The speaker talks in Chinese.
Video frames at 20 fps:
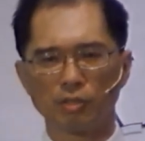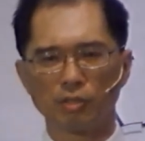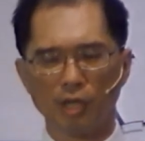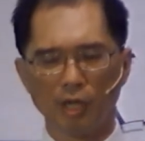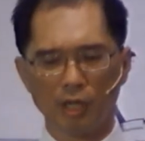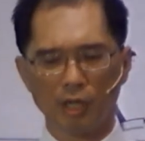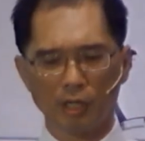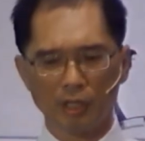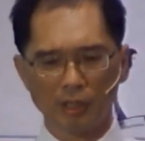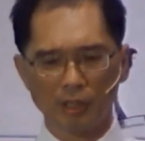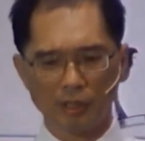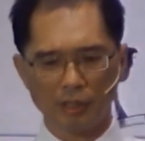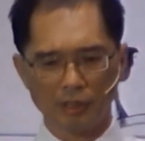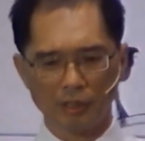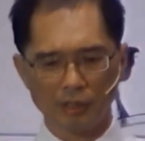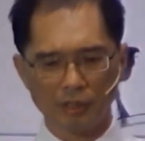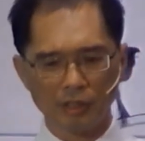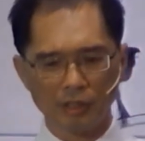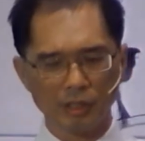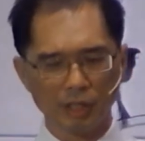呃，
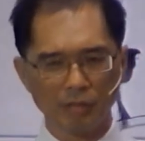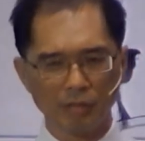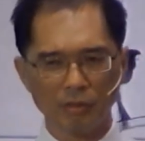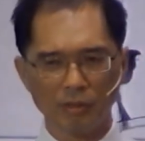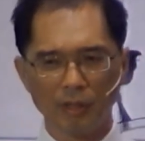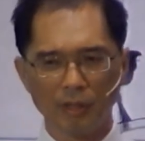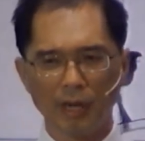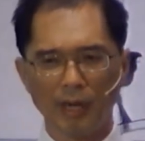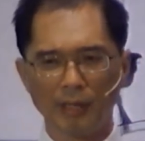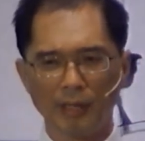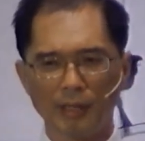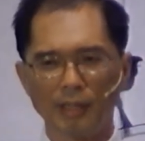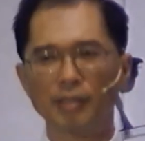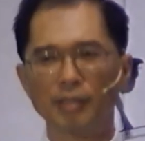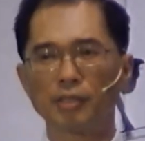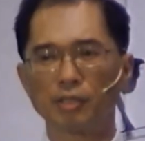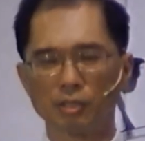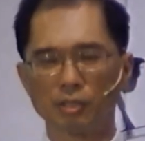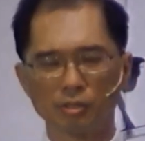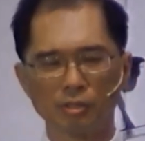这小女孩二
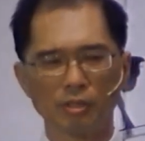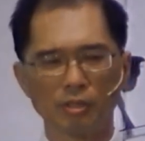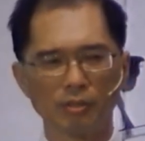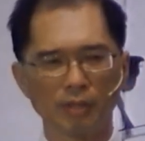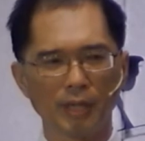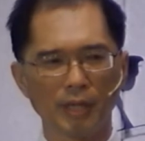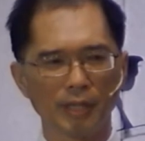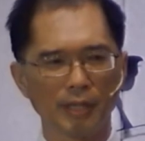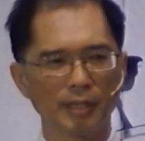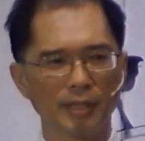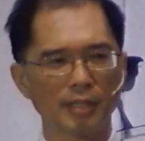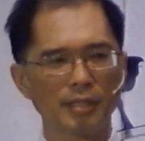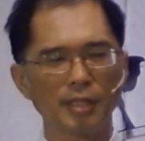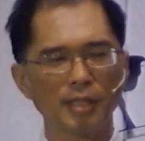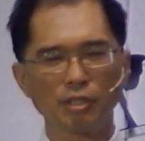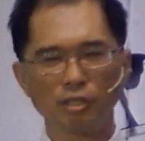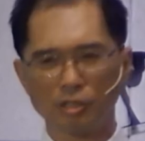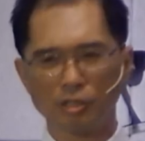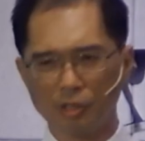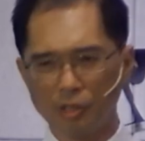十岁女孩呢，她在
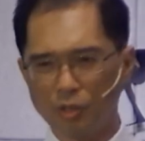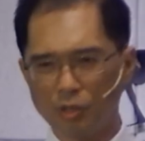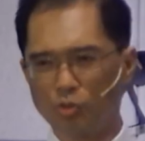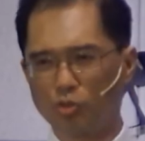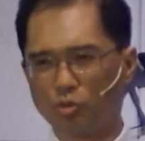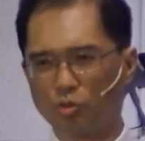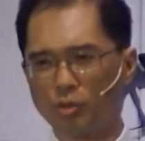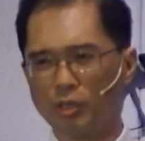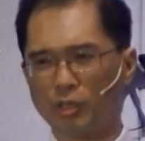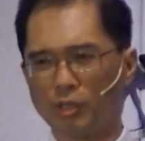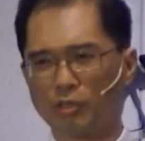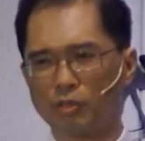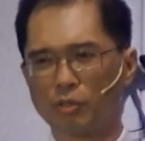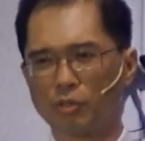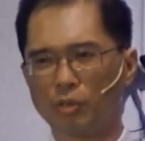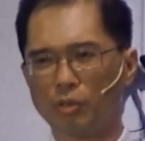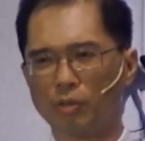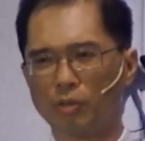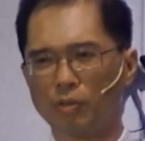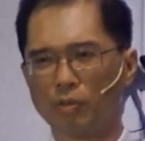十六岁的时
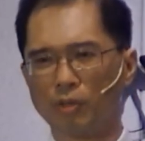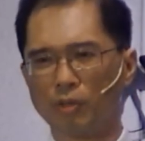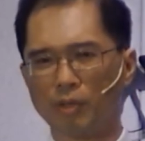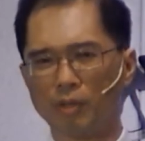候